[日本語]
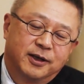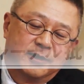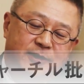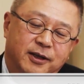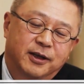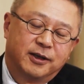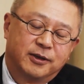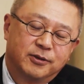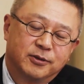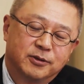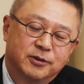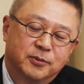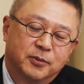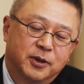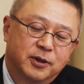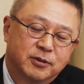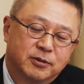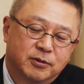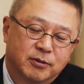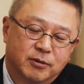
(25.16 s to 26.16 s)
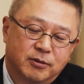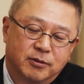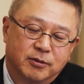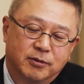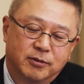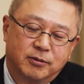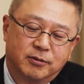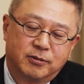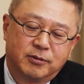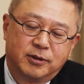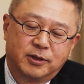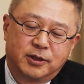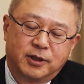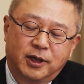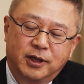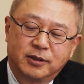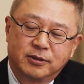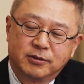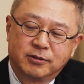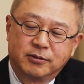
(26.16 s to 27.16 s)
外ねルーズベルトに
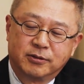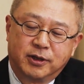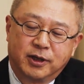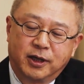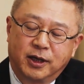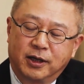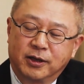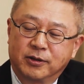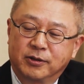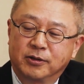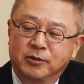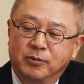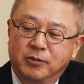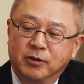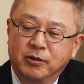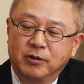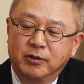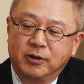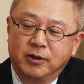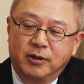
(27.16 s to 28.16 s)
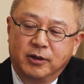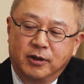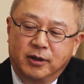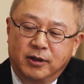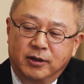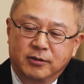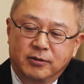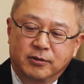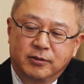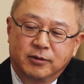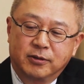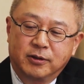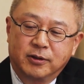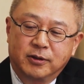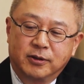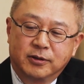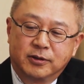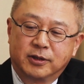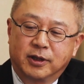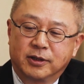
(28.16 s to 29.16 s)
対する批判よりも、うん、あの、
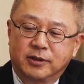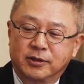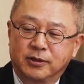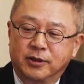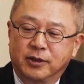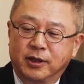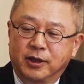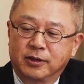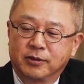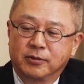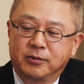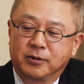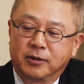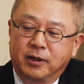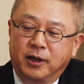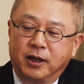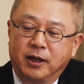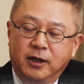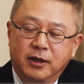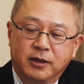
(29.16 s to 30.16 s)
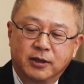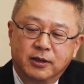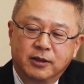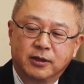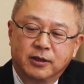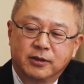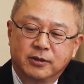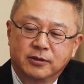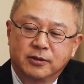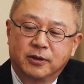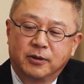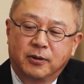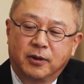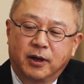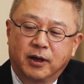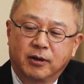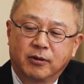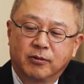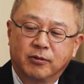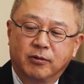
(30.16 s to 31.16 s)
チャーチル批判の方が、イギリスで
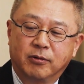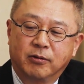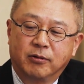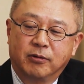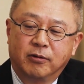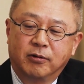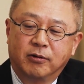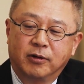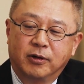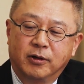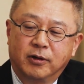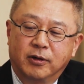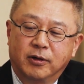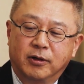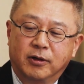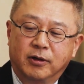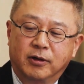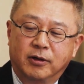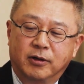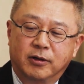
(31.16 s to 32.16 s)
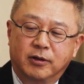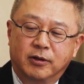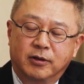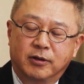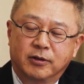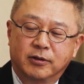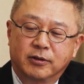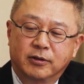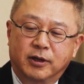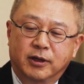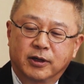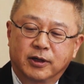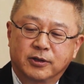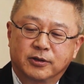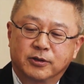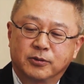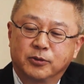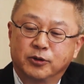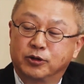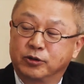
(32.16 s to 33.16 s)
は、こう、うん、あ案
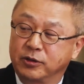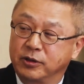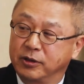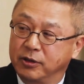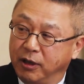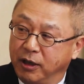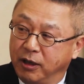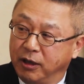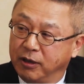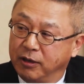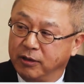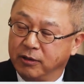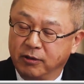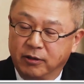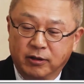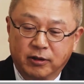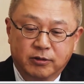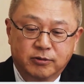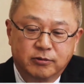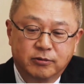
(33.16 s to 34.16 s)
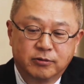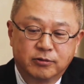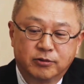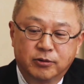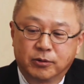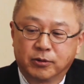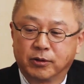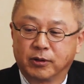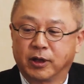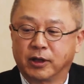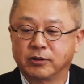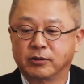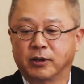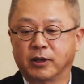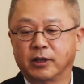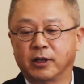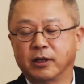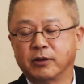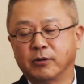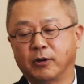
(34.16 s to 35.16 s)
スムースにね、うん、行く状況があるの
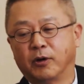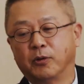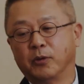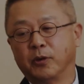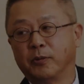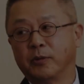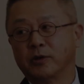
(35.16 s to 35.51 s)
かなと思い